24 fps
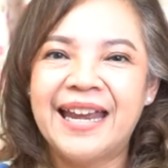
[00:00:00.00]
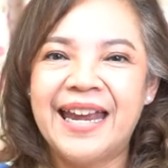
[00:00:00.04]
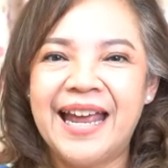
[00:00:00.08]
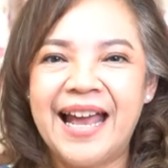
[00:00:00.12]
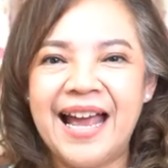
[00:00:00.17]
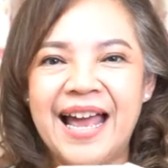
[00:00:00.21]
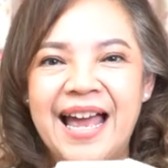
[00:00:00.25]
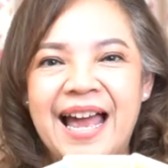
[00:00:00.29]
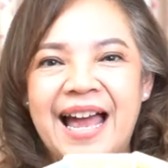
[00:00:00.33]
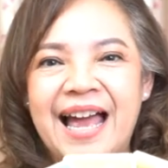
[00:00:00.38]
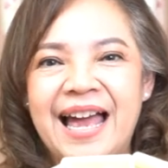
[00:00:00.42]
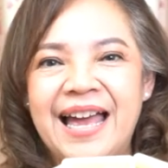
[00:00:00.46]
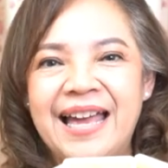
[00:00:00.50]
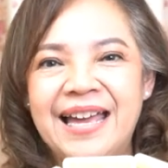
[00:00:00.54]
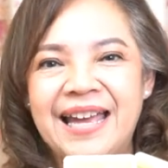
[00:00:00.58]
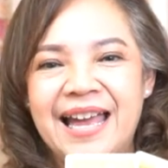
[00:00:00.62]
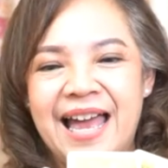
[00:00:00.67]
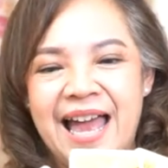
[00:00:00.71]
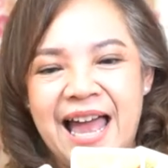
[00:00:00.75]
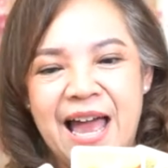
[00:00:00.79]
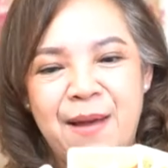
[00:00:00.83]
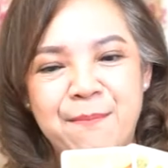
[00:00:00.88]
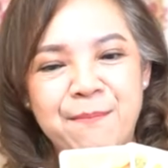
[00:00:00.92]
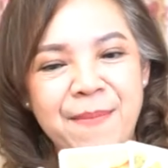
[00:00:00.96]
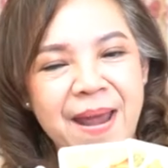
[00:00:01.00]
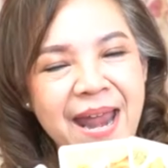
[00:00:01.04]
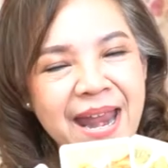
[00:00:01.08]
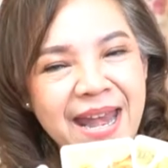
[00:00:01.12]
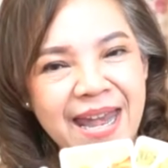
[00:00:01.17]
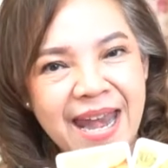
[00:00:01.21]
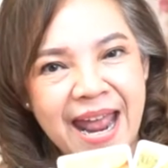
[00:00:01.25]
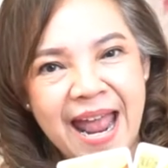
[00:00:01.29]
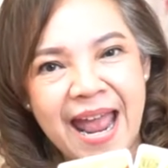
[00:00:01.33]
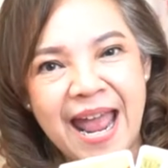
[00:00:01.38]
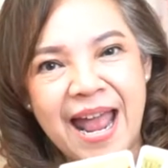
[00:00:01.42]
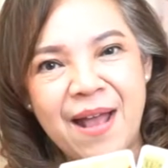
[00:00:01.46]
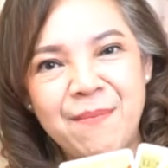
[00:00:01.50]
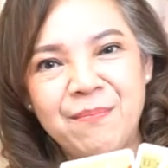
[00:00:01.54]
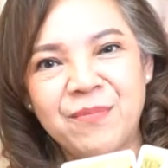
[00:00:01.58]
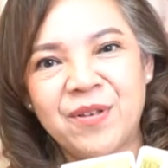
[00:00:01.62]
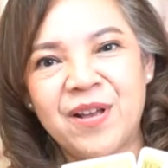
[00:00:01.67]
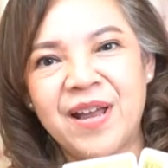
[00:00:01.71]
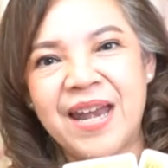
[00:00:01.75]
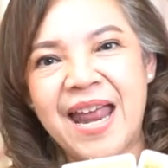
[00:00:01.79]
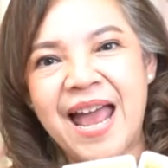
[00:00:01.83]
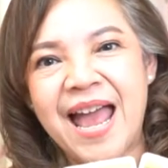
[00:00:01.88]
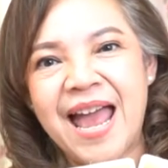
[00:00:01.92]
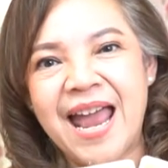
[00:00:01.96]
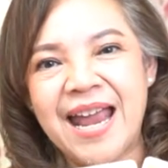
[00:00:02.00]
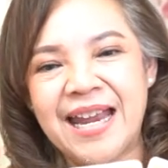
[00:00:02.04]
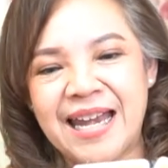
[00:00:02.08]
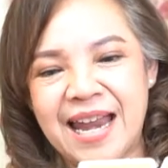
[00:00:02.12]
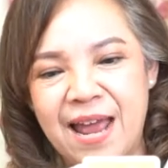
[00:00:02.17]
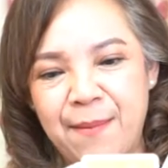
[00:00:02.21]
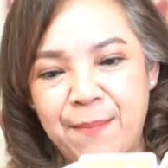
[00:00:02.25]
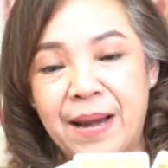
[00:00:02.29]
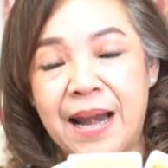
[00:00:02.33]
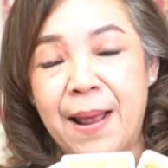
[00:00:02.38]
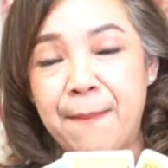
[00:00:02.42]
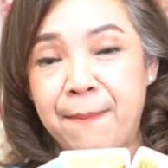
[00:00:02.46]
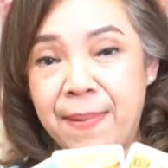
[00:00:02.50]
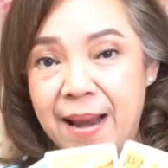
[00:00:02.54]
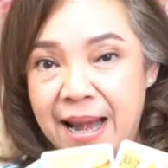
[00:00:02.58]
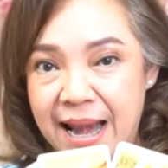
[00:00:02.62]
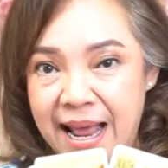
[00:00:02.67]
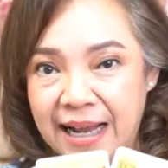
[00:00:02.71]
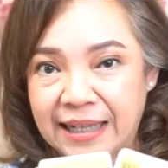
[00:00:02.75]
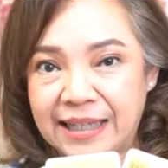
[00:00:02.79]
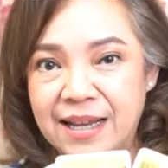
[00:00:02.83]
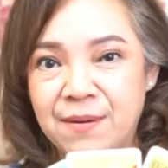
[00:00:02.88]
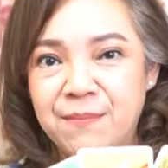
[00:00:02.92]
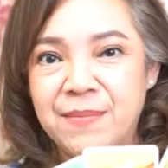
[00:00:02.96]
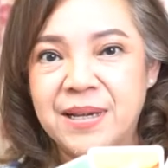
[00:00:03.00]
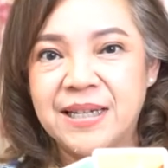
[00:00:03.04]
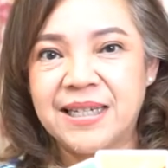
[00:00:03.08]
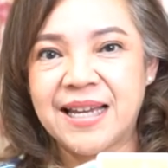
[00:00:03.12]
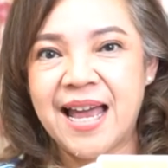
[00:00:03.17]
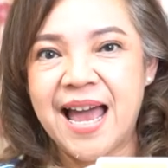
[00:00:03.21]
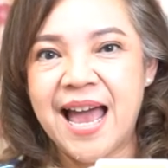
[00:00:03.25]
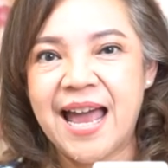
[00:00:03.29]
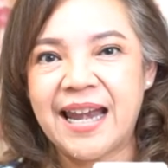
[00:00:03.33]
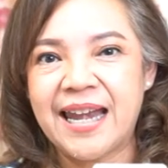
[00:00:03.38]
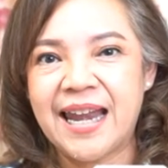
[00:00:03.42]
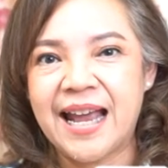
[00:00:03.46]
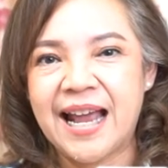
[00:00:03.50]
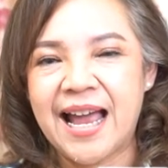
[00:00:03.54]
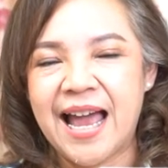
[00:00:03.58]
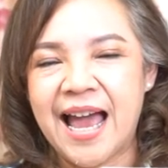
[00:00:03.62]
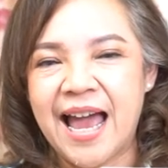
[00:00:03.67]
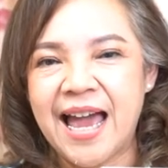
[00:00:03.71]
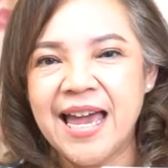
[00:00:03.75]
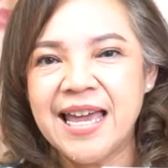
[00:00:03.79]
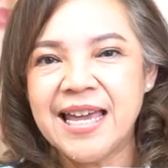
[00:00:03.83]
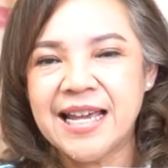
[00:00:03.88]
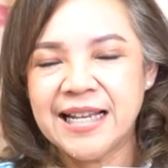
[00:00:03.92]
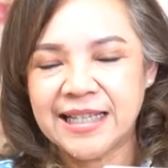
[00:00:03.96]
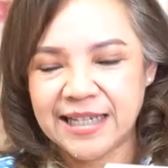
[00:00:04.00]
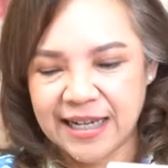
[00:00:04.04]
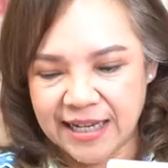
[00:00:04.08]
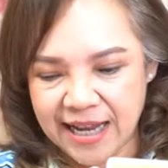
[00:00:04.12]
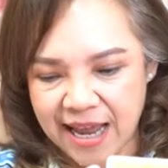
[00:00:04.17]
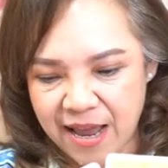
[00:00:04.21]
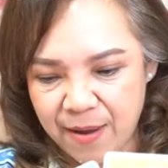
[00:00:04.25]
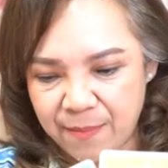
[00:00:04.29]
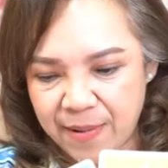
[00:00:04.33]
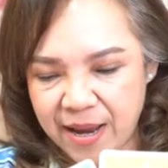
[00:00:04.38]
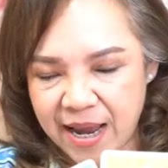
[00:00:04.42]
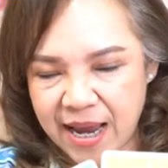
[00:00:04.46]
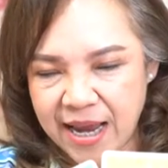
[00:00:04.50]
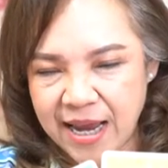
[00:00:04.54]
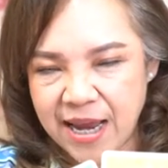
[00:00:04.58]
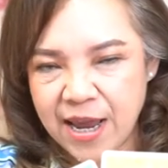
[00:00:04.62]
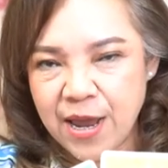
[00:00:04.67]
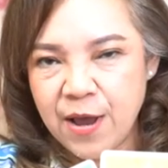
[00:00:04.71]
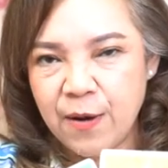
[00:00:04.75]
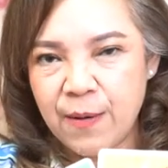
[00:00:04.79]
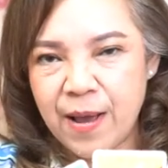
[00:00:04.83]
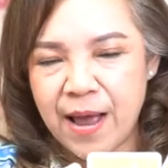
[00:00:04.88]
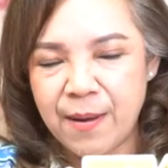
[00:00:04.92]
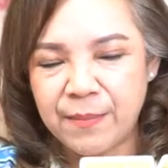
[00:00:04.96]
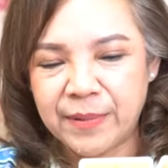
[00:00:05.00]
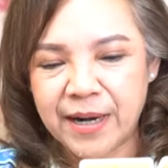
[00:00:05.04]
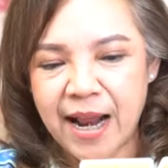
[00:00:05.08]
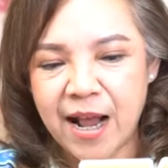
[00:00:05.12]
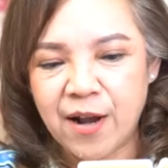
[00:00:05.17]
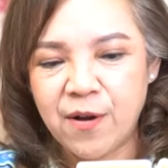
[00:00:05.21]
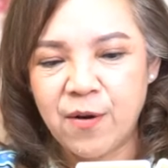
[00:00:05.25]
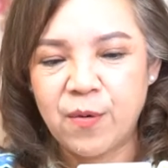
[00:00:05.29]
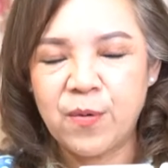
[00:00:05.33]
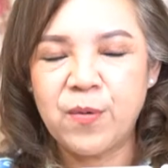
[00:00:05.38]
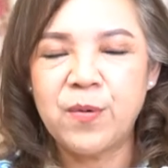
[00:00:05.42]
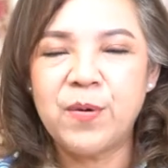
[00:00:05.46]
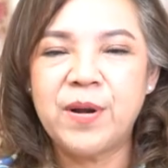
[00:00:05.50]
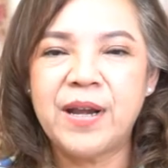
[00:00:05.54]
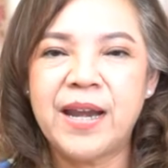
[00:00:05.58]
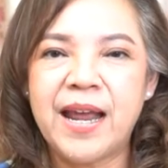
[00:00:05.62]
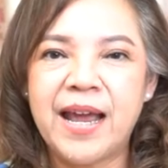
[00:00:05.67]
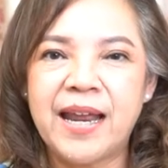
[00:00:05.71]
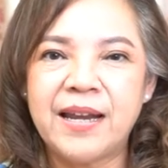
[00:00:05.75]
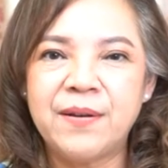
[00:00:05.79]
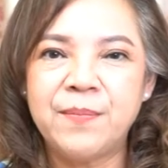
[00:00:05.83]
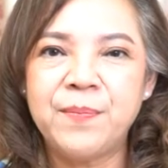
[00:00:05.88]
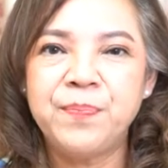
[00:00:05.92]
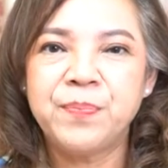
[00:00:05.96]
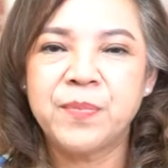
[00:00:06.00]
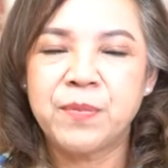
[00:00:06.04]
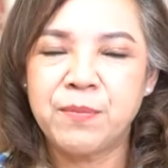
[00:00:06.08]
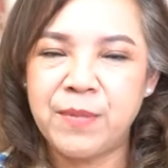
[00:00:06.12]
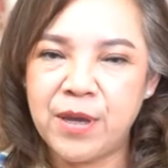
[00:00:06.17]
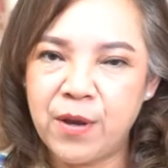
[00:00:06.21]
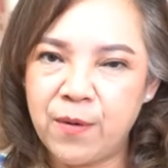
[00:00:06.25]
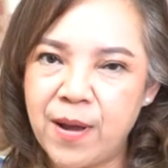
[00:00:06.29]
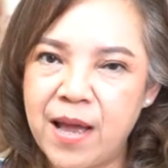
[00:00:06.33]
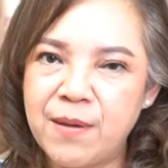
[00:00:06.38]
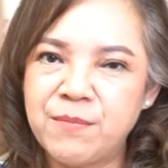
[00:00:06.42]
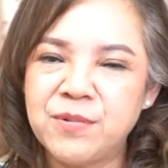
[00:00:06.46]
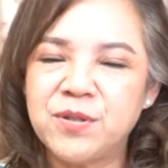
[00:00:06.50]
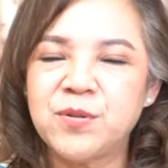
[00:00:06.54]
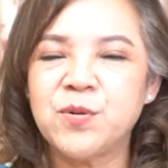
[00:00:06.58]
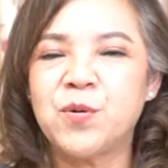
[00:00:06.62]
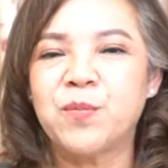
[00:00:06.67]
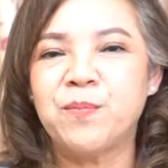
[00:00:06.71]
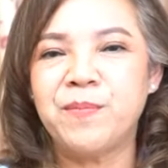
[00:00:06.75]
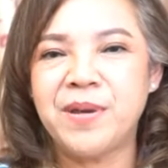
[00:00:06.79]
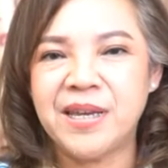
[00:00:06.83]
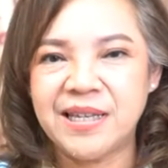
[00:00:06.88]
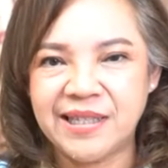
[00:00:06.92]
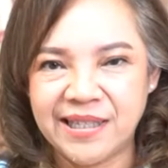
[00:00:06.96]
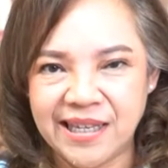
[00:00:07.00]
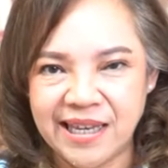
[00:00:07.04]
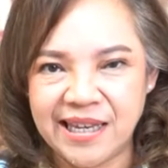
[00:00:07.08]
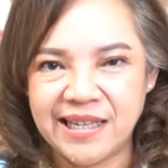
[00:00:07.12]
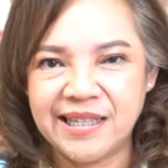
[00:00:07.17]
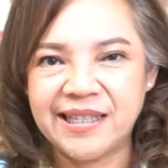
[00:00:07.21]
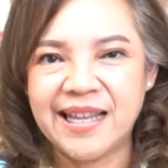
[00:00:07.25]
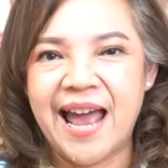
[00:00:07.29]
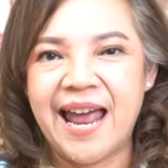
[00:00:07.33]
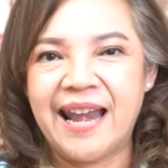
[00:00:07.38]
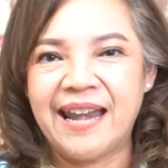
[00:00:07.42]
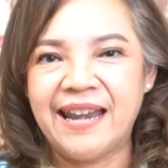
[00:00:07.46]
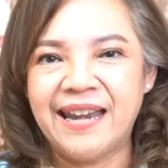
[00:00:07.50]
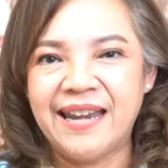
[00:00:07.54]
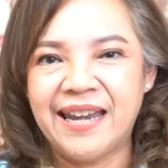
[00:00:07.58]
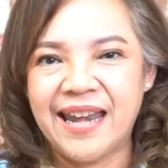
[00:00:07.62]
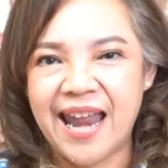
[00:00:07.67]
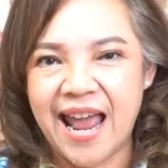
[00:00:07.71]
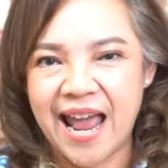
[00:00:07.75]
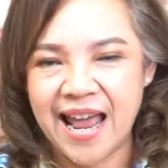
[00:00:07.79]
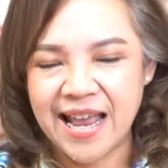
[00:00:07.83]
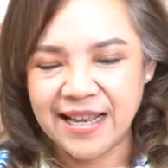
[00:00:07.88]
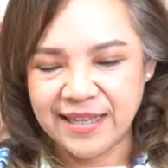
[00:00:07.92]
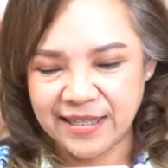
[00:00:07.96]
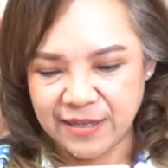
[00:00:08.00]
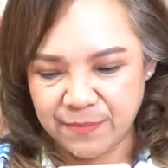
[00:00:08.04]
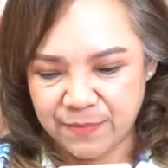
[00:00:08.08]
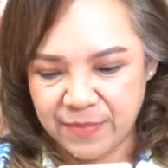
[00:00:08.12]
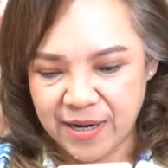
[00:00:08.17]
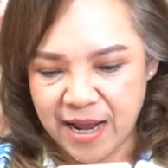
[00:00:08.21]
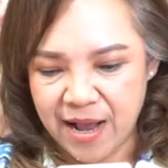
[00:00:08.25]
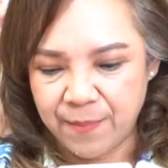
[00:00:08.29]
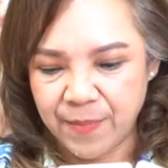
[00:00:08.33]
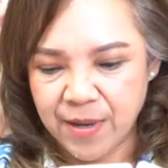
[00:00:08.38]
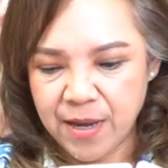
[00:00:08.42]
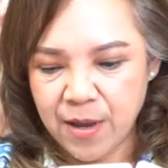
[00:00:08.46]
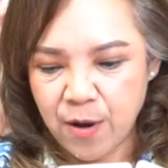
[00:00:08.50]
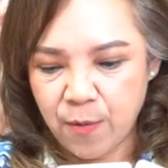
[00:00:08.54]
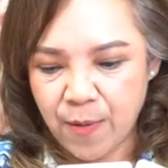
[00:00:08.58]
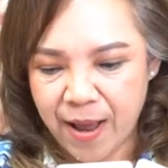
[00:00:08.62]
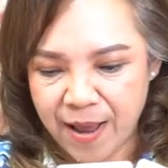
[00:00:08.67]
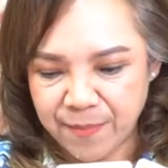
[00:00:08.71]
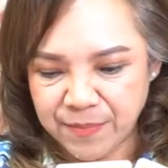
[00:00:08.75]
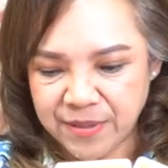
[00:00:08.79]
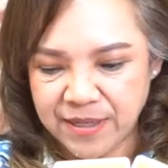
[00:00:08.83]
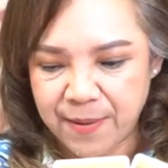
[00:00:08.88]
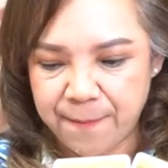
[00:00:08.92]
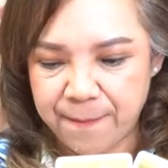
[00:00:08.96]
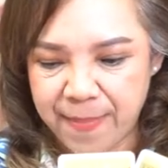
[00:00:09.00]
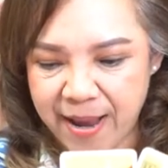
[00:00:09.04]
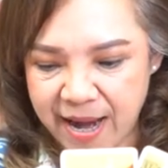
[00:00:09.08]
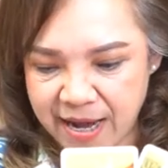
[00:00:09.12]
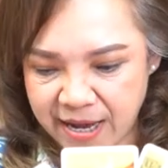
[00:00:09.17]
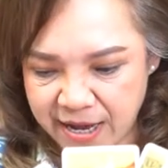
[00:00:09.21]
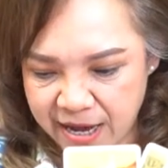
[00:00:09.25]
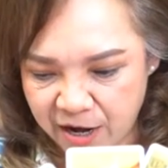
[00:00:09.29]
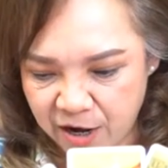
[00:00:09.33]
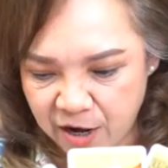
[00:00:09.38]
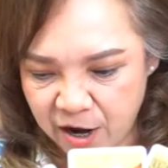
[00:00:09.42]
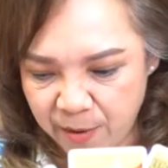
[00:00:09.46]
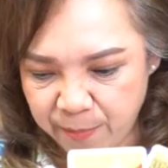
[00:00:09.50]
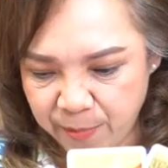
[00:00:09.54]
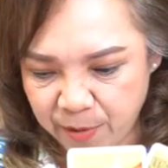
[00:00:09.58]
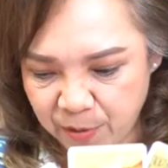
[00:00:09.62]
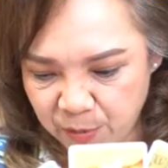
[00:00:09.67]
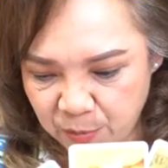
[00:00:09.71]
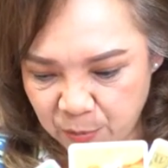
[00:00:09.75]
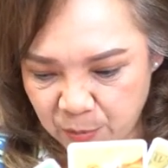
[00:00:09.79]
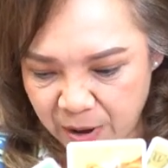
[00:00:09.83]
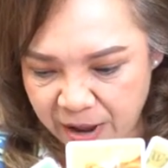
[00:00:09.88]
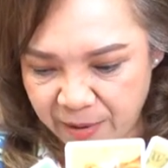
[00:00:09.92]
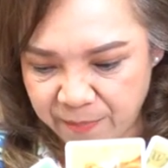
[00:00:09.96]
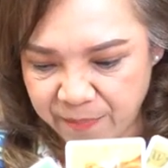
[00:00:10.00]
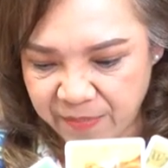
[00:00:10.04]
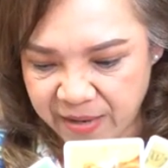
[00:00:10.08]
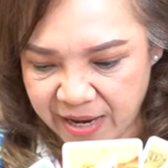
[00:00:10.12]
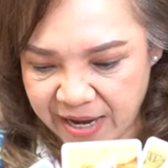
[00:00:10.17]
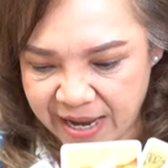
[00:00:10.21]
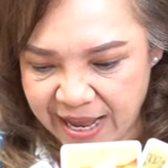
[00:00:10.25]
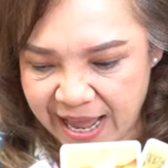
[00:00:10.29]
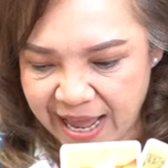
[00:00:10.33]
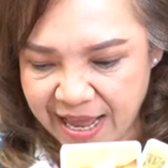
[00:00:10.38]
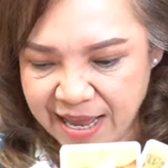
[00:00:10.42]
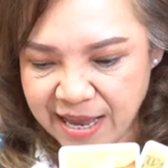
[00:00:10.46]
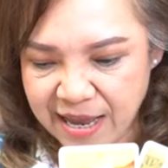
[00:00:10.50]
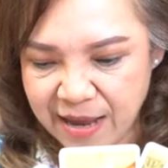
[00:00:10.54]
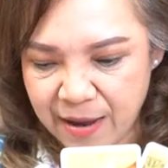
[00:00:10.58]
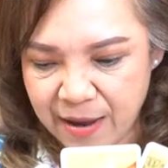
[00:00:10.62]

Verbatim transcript: นะคะอาบแม่น้ำก็ได้นะไปรับพลังธรรมชาตินะคะจะทำให้ความรักของคุณนั้นมีความสุขมีสีสันนะสำหรับความสัมพันธ์ในครอบครัวนะคะ